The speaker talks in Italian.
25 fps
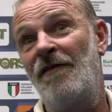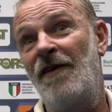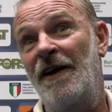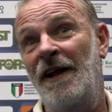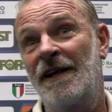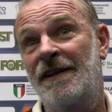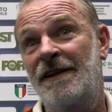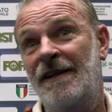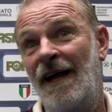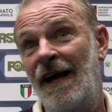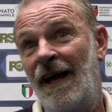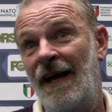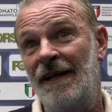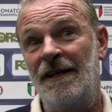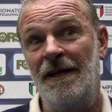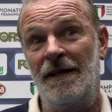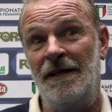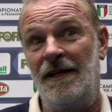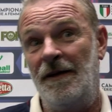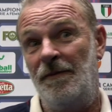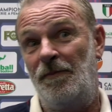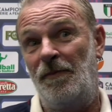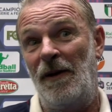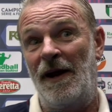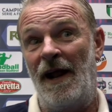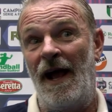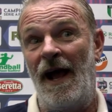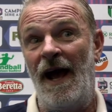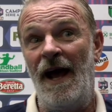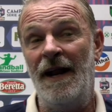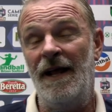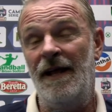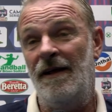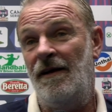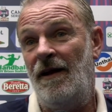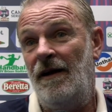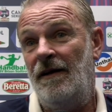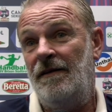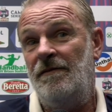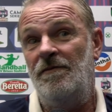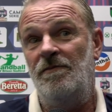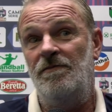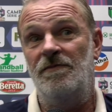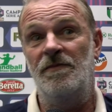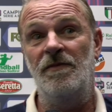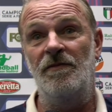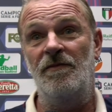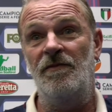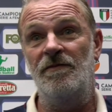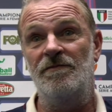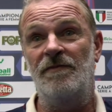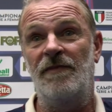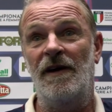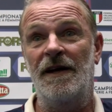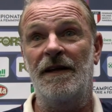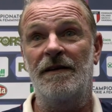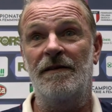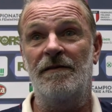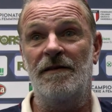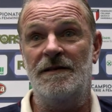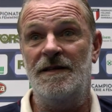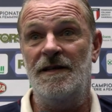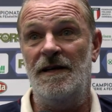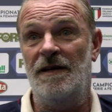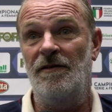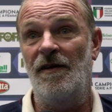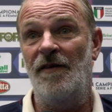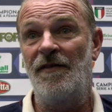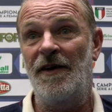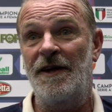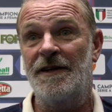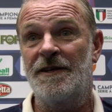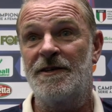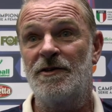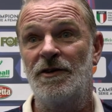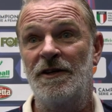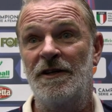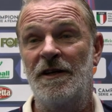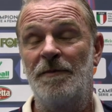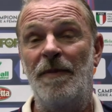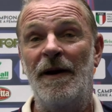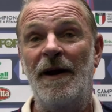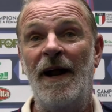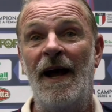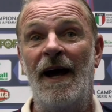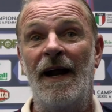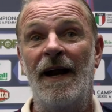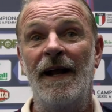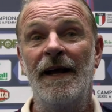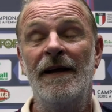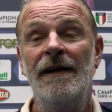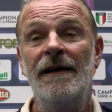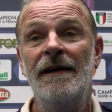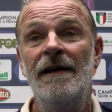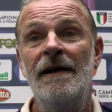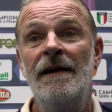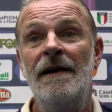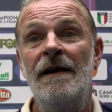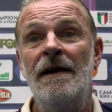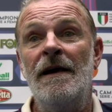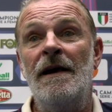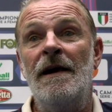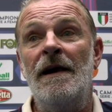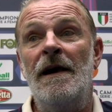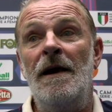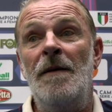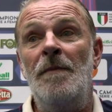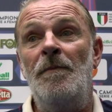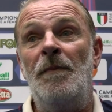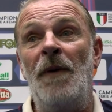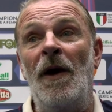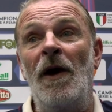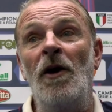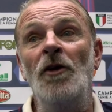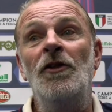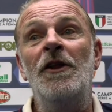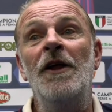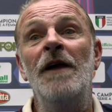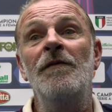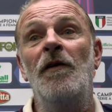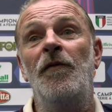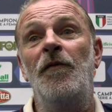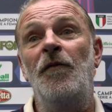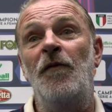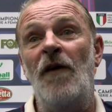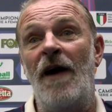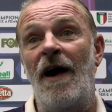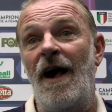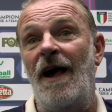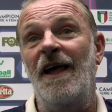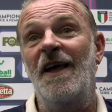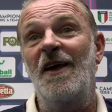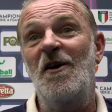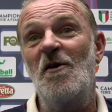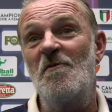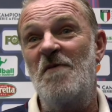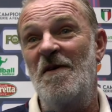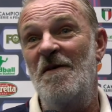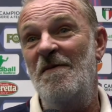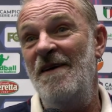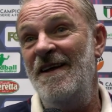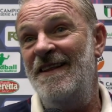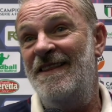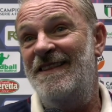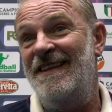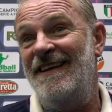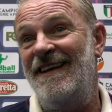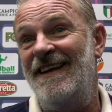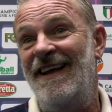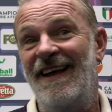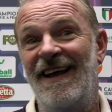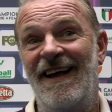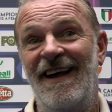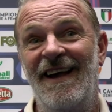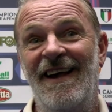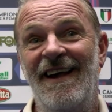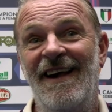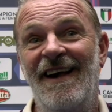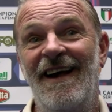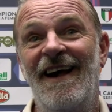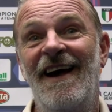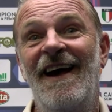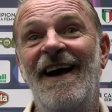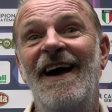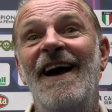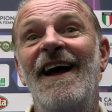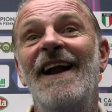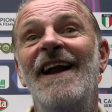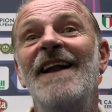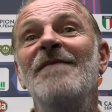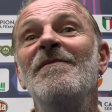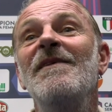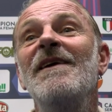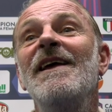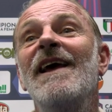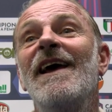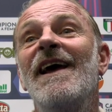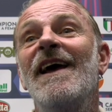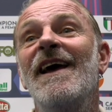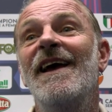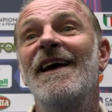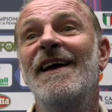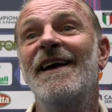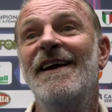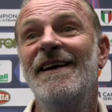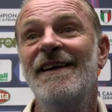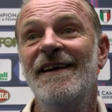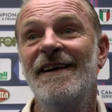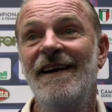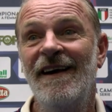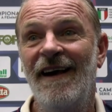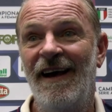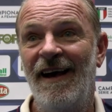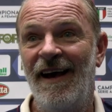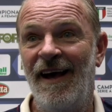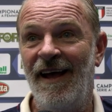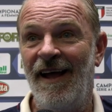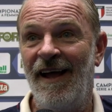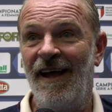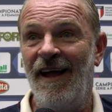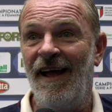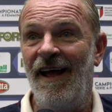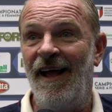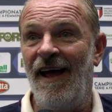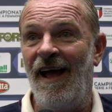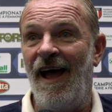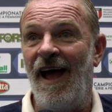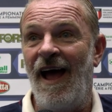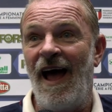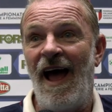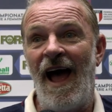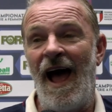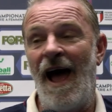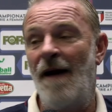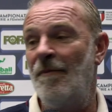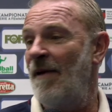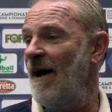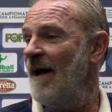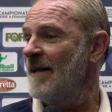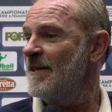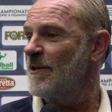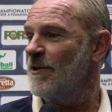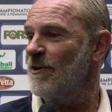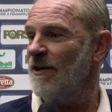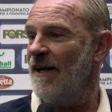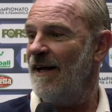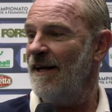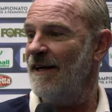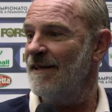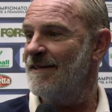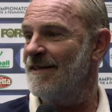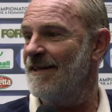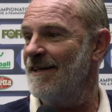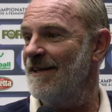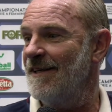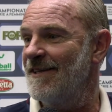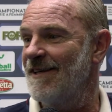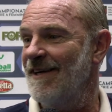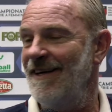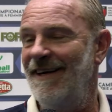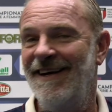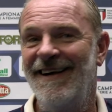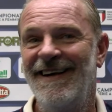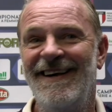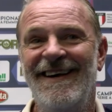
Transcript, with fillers: varietà di, di parare, eh, sì, una variazione di parare. Però devo fare i complimenti alle mie amazzone, si dice,